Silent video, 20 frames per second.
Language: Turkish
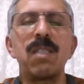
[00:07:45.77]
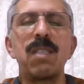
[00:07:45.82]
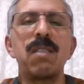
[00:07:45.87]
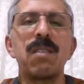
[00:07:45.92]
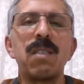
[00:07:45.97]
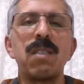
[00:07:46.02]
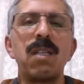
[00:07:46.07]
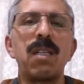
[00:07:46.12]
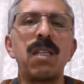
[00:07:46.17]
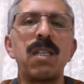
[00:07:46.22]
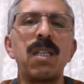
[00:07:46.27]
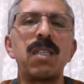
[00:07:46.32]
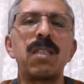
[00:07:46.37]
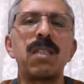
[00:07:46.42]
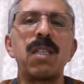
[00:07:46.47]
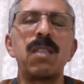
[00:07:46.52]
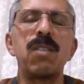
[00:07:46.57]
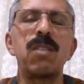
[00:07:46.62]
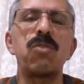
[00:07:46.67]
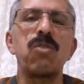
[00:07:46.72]
insanlar
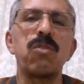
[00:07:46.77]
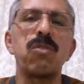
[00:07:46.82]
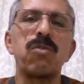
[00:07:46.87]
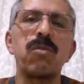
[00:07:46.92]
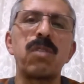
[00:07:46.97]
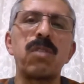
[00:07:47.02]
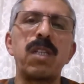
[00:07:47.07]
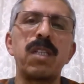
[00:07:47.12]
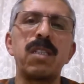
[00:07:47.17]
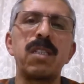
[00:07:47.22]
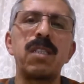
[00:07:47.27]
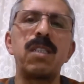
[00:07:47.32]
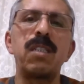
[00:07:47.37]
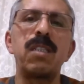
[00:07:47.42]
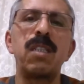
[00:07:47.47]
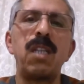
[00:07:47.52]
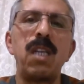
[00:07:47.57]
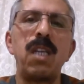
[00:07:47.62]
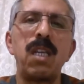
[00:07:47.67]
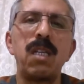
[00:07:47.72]
kendi çocuklarını